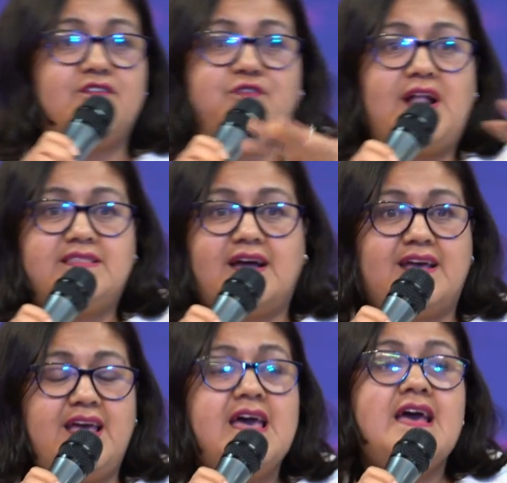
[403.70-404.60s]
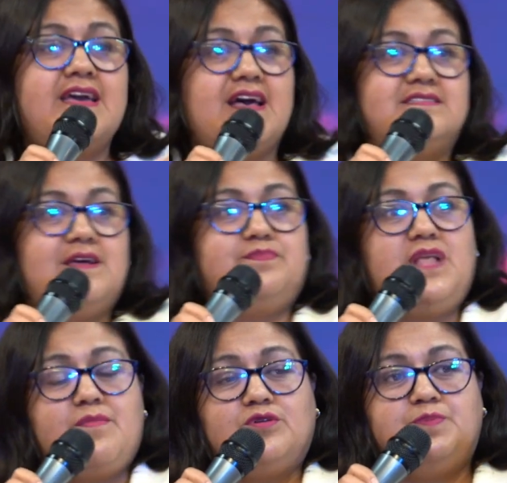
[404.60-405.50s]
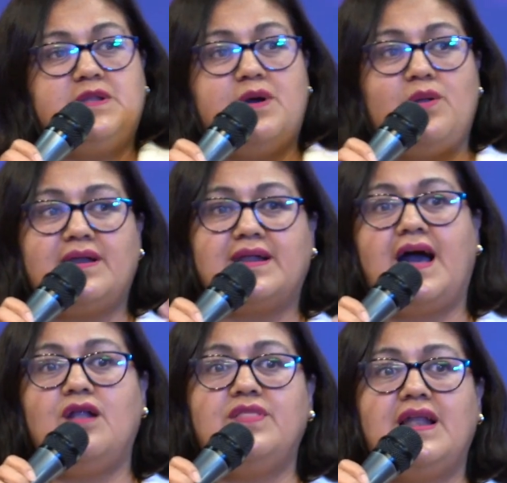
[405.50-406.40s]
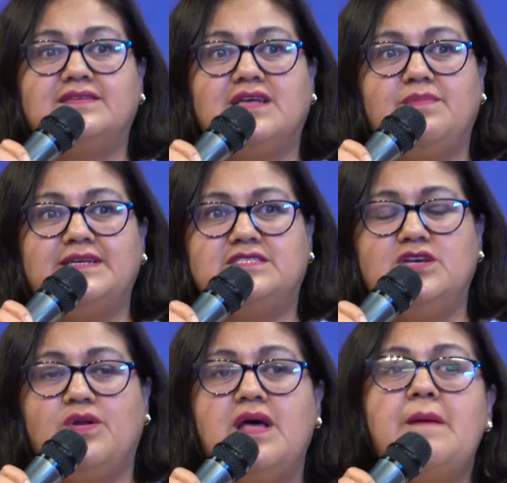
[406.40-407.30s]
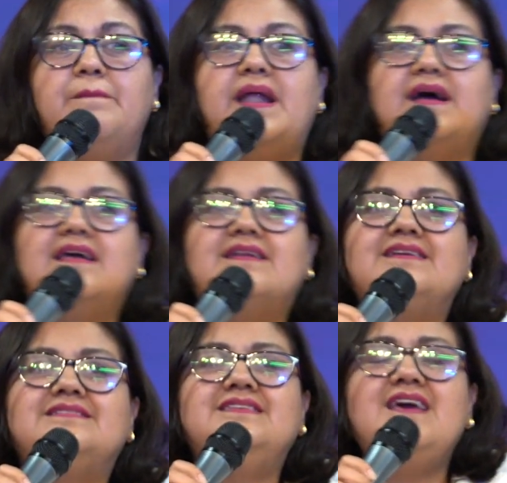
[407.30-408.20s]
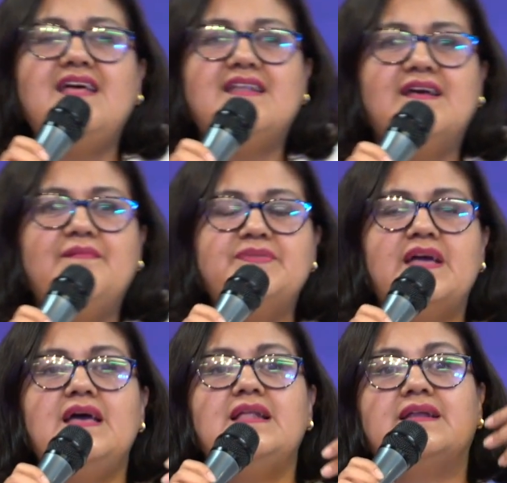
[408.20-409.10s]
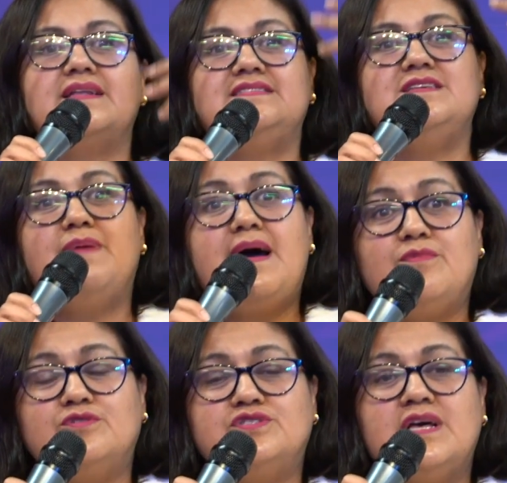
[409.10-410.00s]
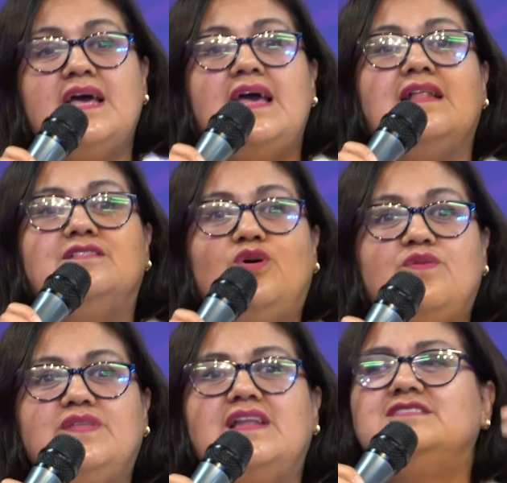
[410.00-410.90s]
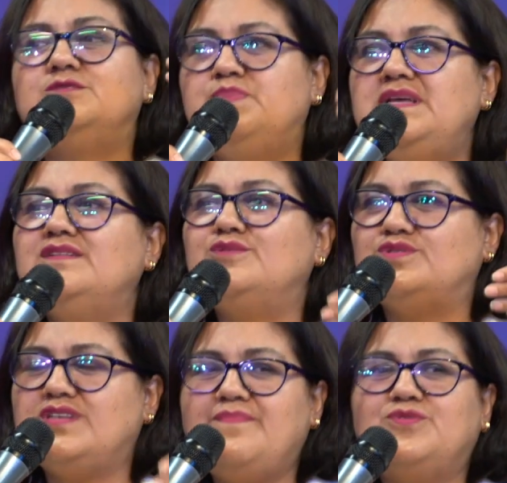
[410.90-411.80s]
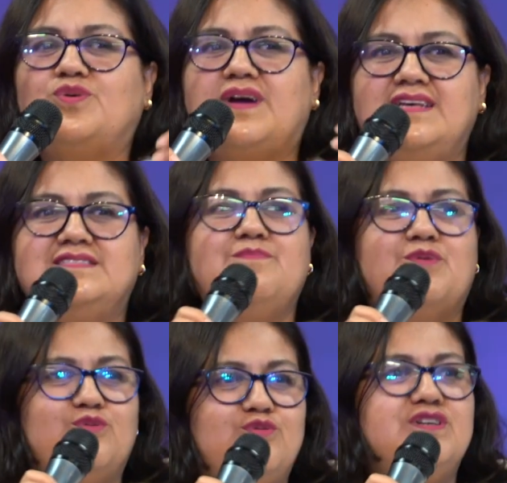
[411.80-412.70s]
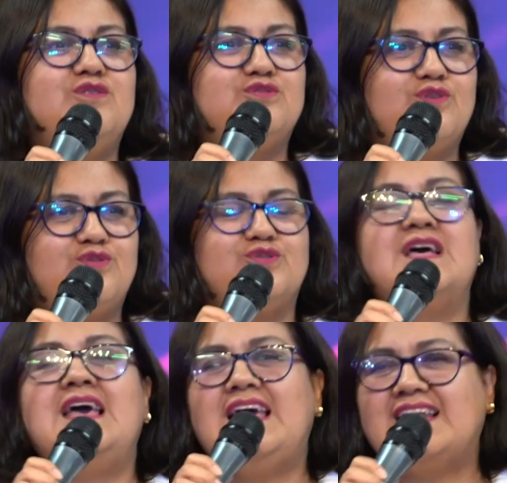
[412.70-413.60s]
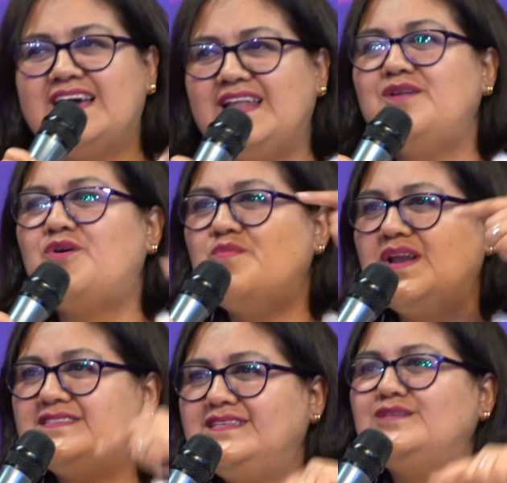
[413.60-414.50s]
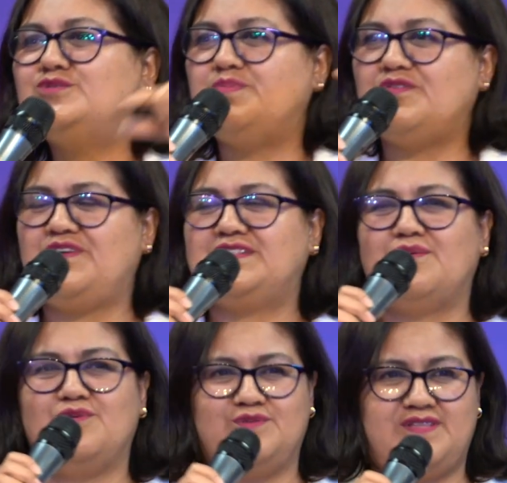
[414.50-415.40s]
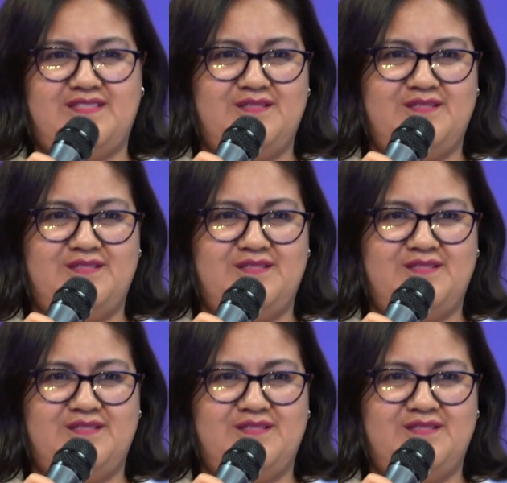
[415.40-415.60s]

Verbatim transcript: falta que, que aceptemos primero el regalo de la salvación para que recién recibamos el don del Espíritu Santo, que es el produce en nosotros el querer como el hacer su perfecta voluntad.